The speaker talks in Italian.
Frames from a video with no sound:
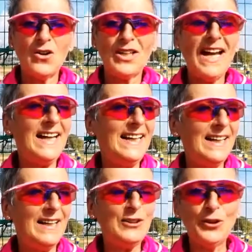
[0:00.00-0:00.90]

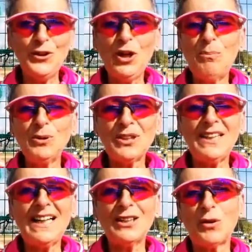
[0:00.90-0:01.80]
Ok, torneo appunto
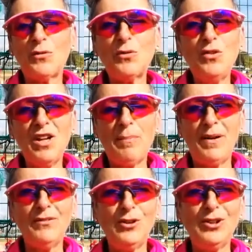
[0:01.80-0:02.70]
dedicato a Fulvia
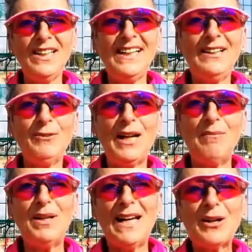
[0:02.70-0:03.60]
Pavone, una
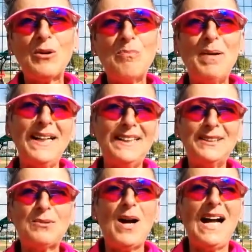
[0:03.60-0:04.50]
mia compagna di
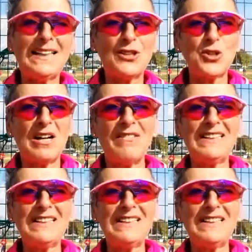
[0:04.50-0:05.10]
squadra, giocava in